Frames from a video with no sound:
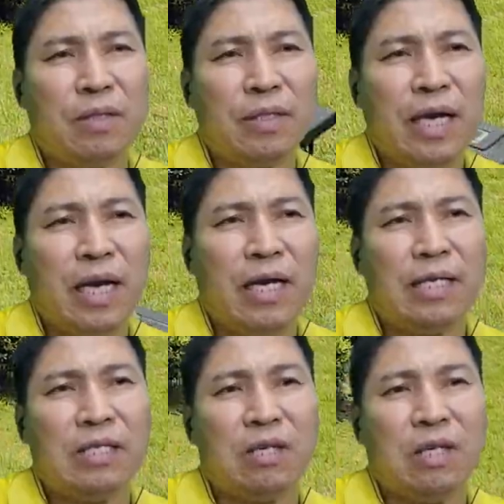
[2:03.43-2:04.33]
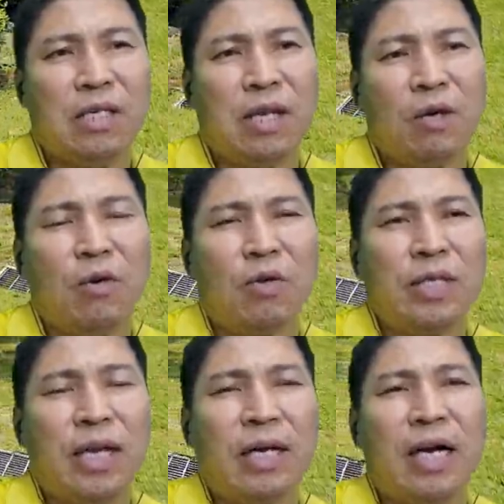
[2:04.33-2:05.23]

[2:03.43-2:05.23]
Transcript: 잘 정리되고 잘